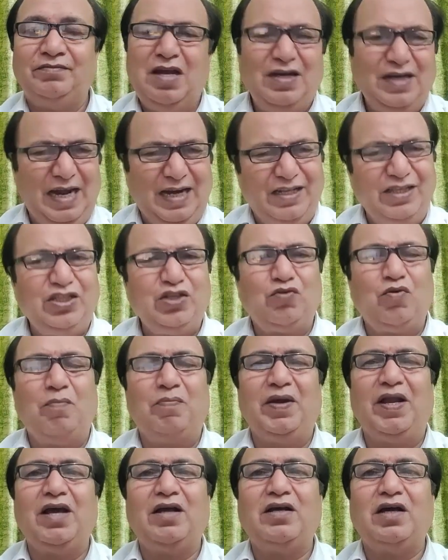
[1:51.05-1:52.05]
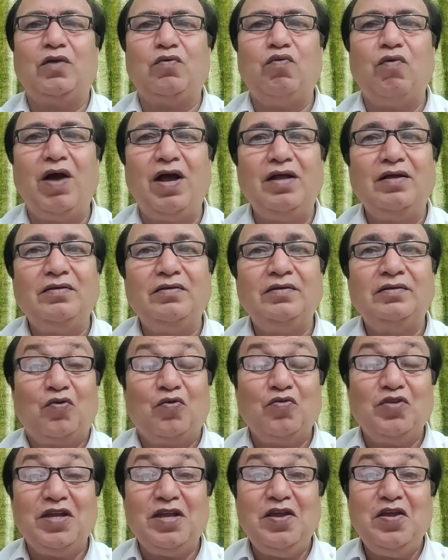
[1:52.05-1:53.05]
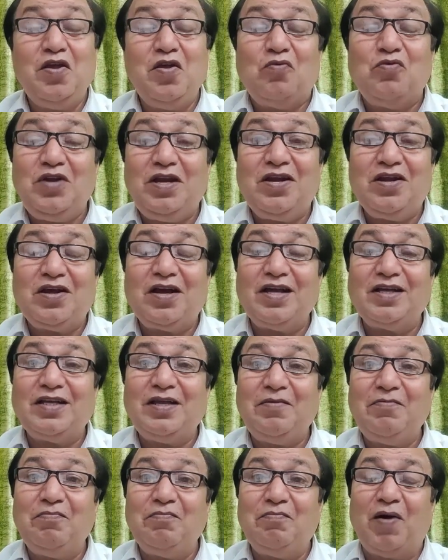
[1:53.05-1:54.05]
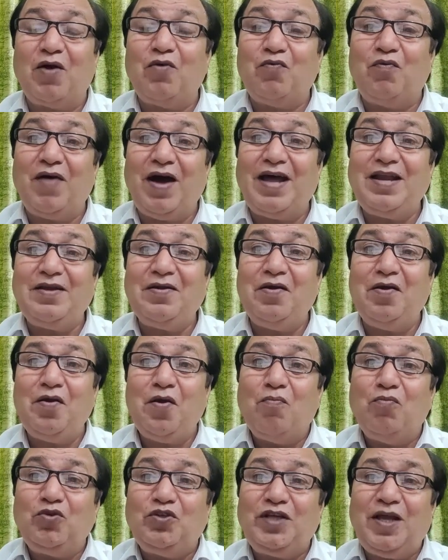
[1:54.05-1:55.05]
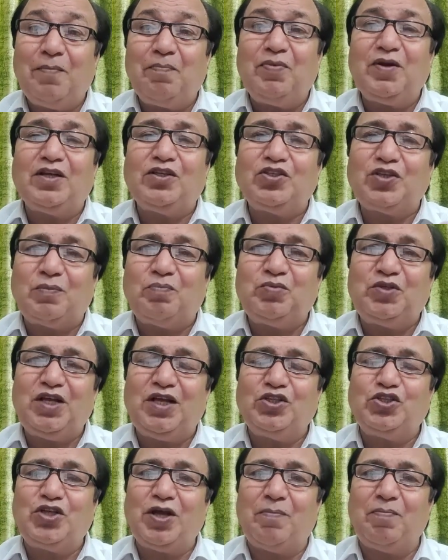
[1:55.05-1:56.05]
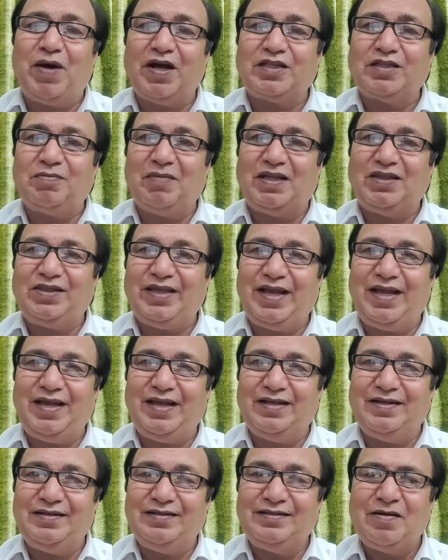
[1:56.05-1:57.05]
नारद जी को बड़ा गर्व हुआ क्योंकि उन्हें लगा कि भगवान मुझे अपना सबसे अच्छा भक्त मानते हैं